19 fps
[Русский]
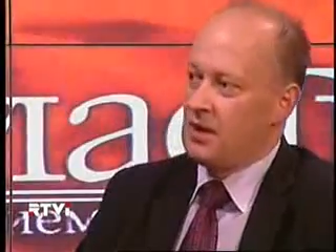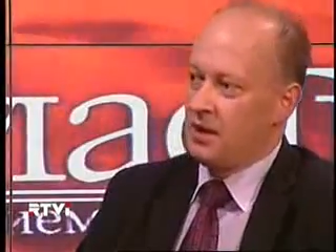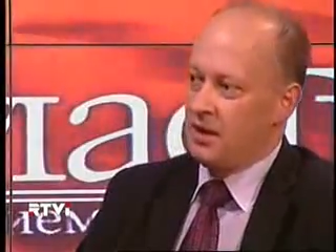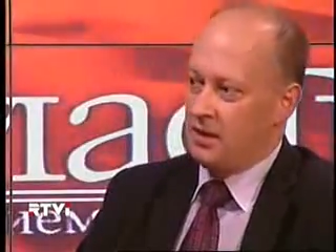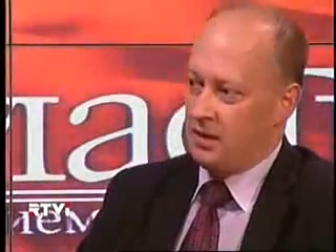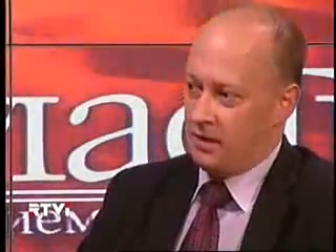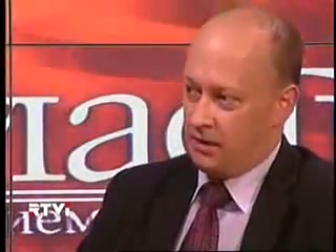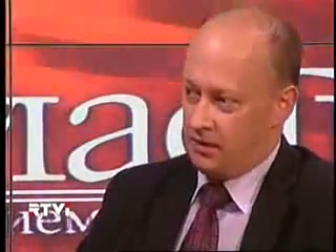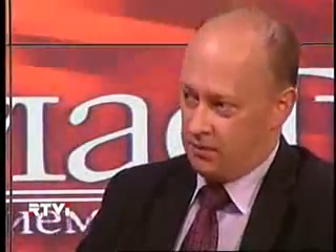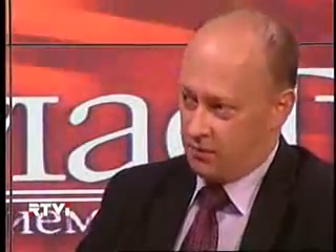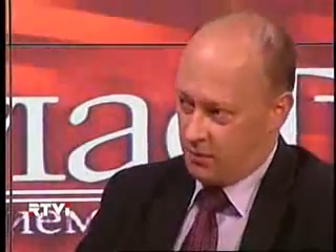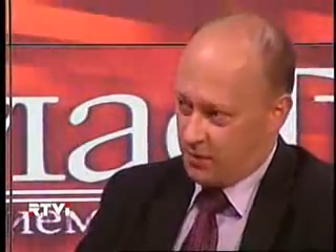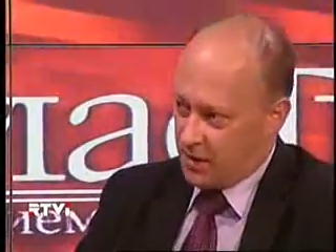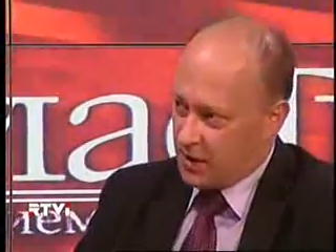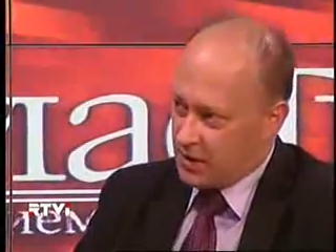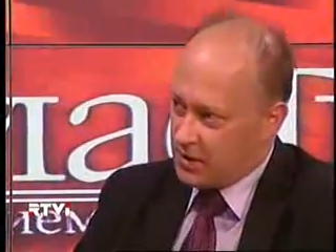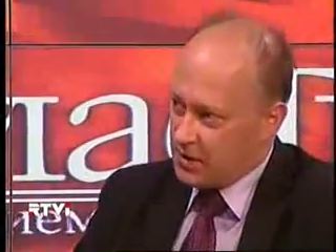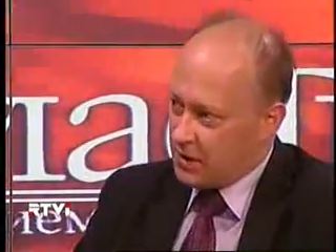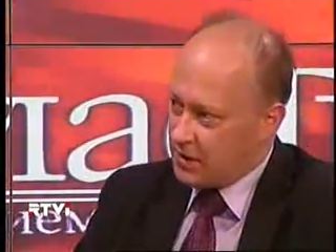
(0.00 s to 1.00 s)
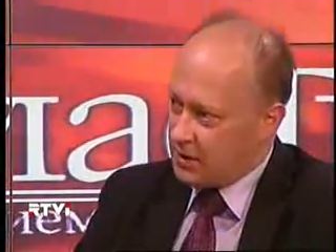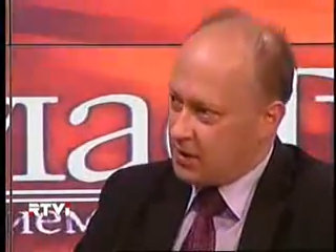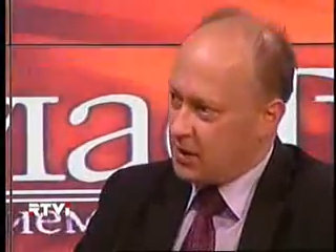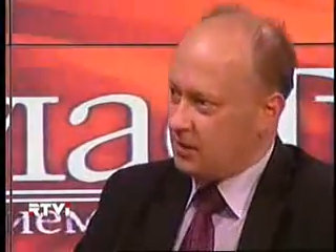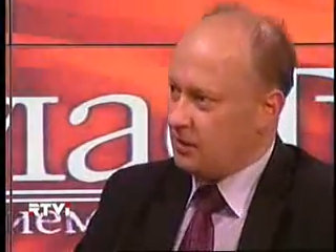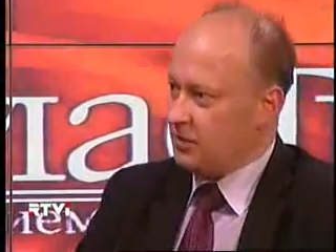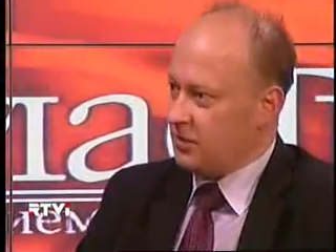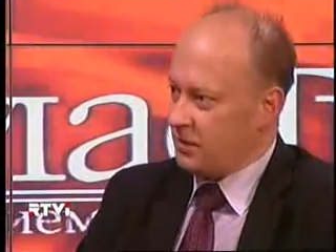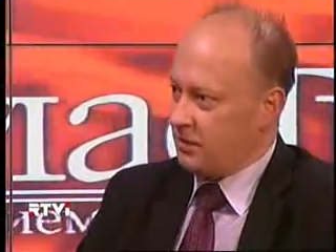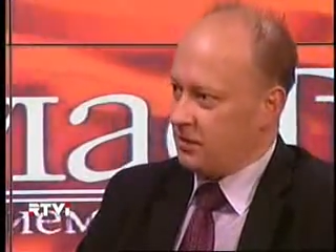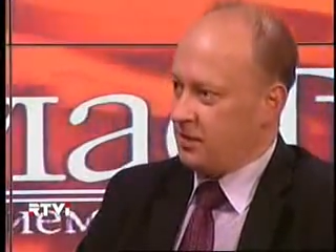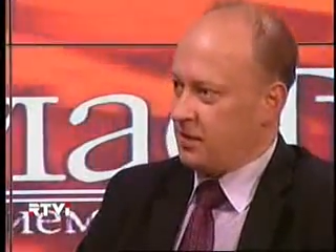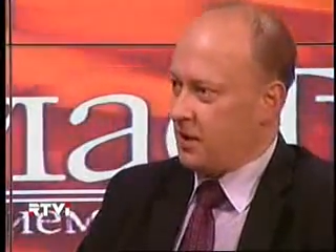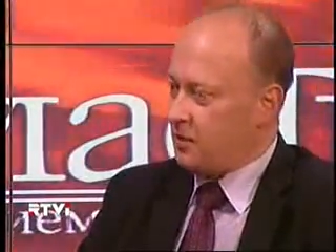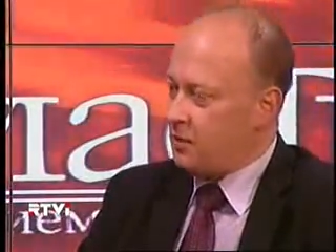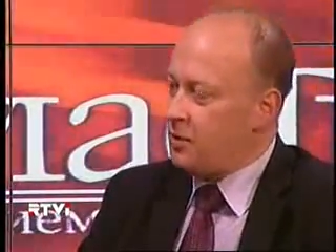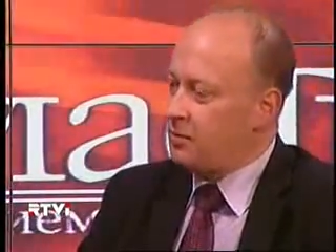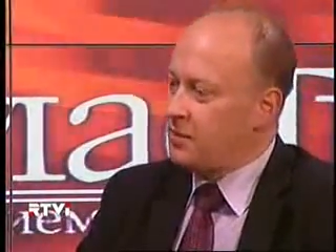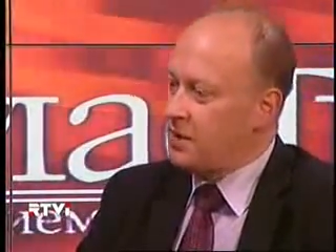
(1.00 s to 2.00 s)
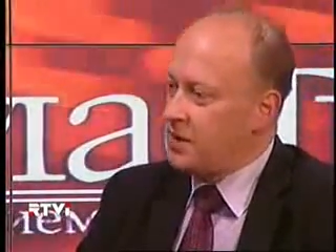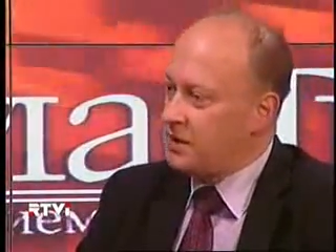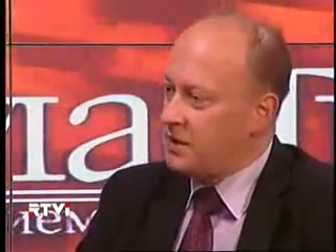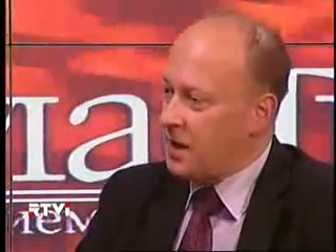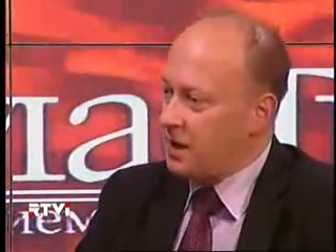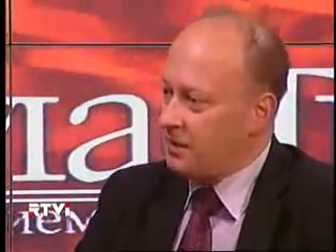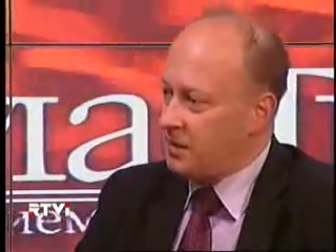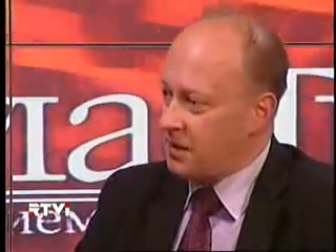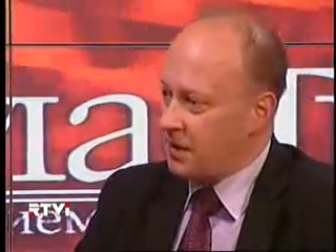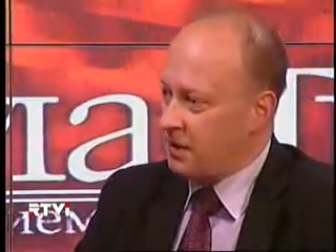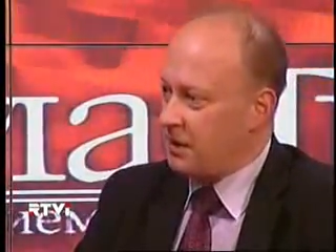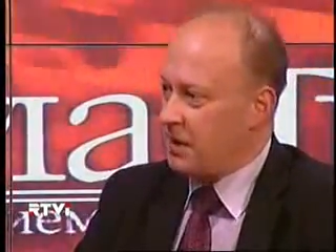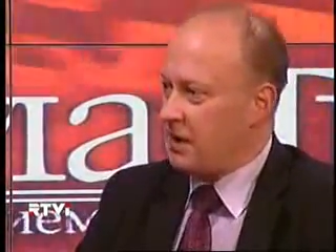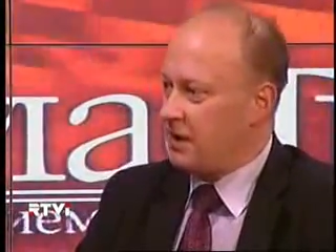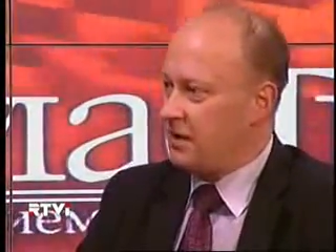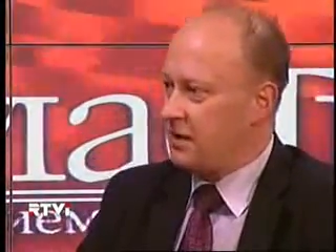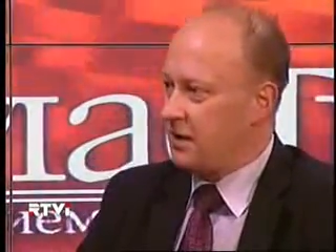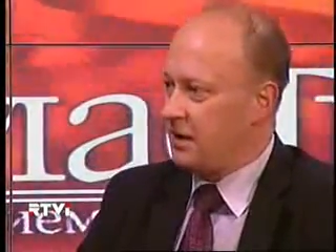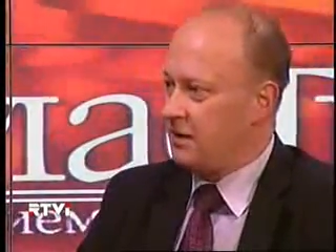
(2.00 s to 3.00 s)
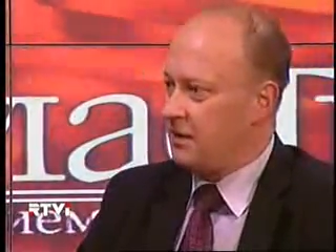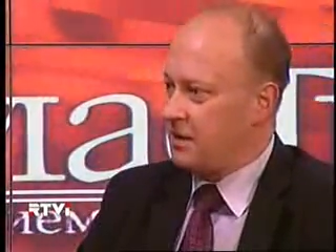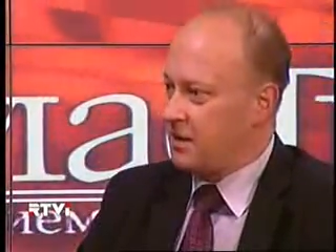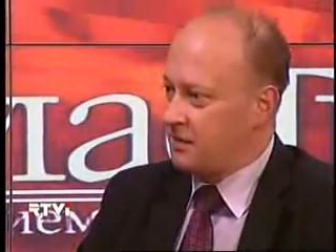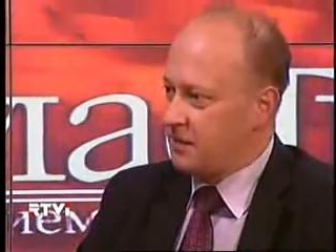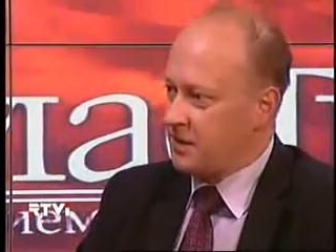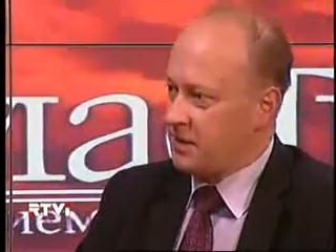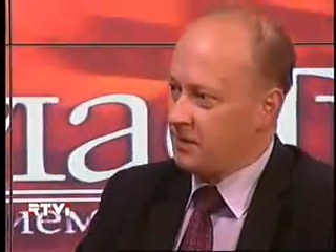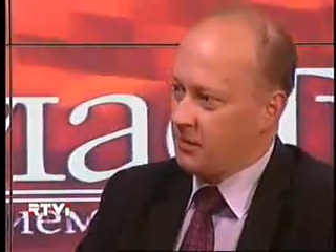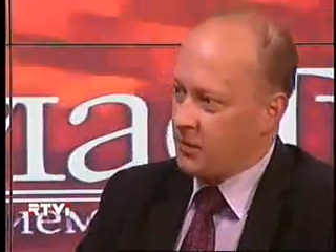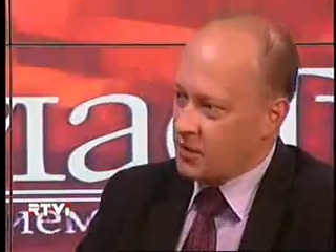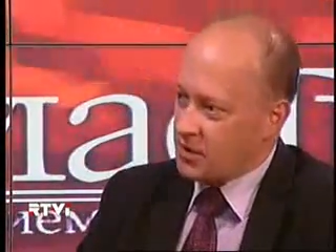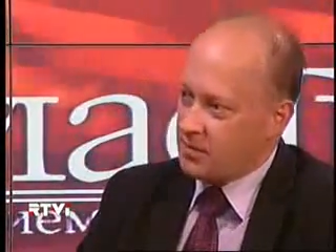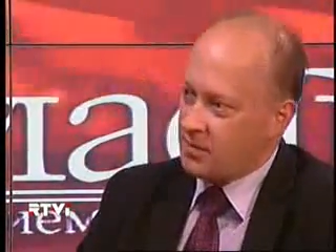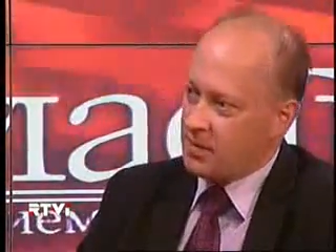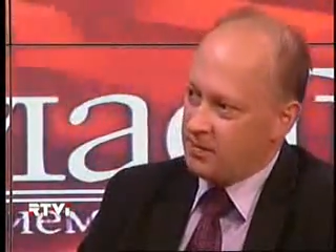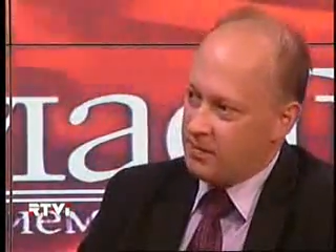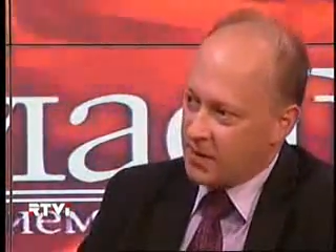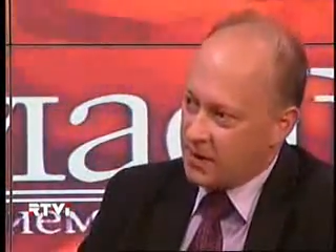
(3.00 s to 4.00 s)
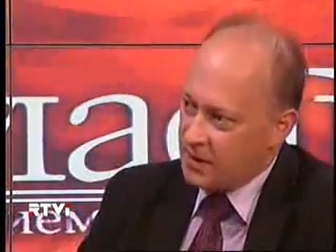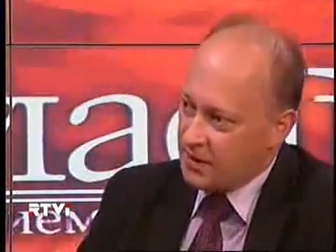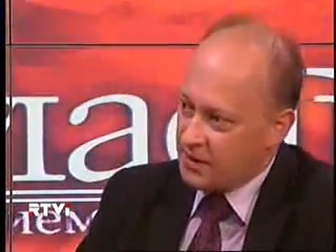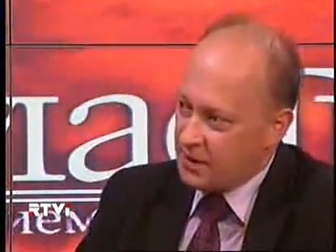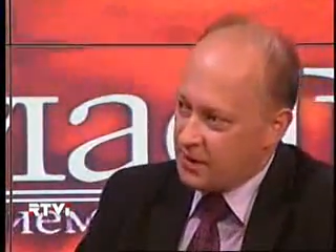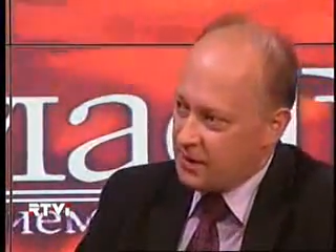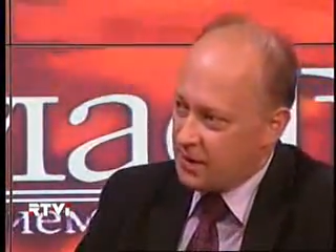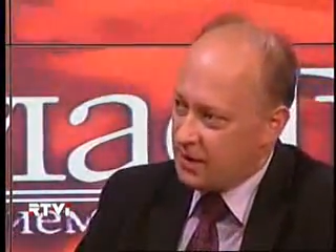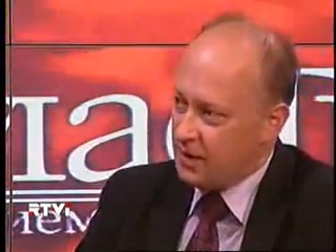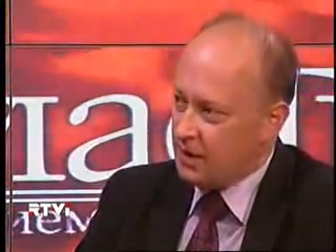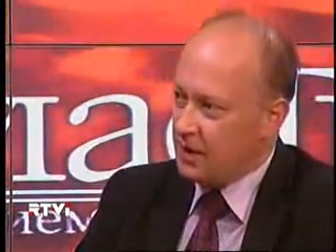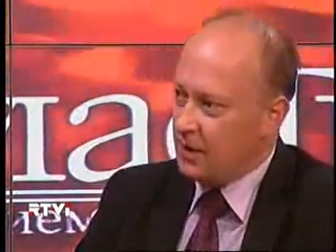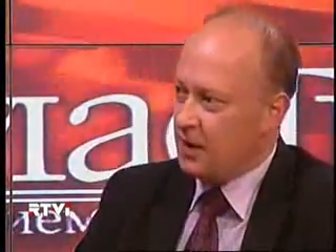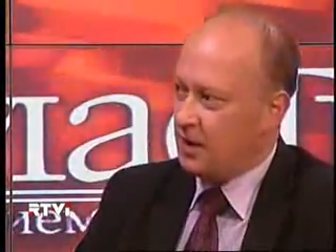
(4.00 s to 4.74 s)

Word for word: Э, угрожать тем, что на каком-то этапе такая независимость может быть признана,